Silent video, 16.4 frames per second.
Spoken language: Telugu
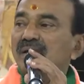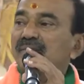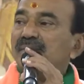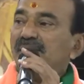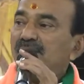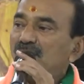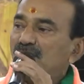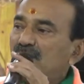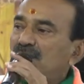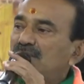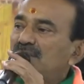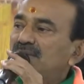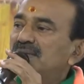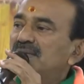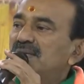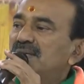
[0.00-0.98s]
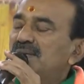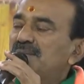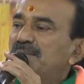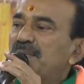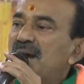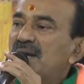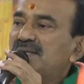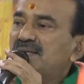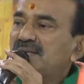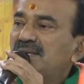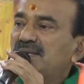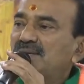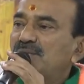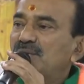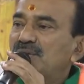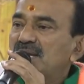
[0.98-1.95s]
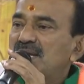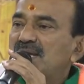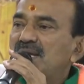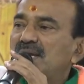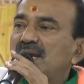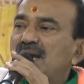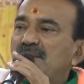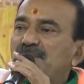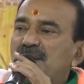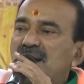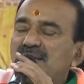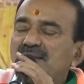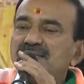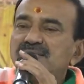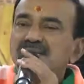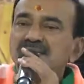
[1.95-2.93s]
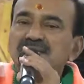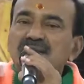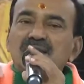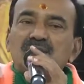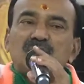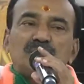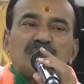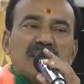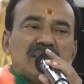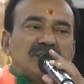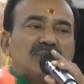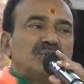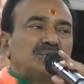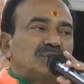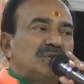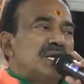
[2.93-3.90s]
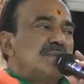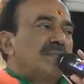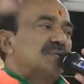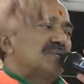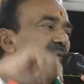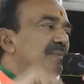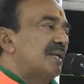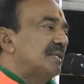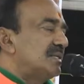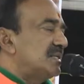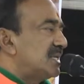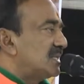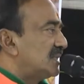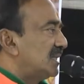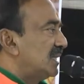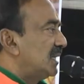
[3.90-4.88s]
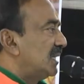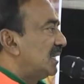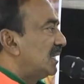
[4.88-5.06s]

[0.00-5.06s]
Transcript: మేము పార్టీకి ఓనర్లేగా పార్టీ జెండాను పార్టీ గుర్తును గెలిపించుకునే ప్రయత్నం చేస్తే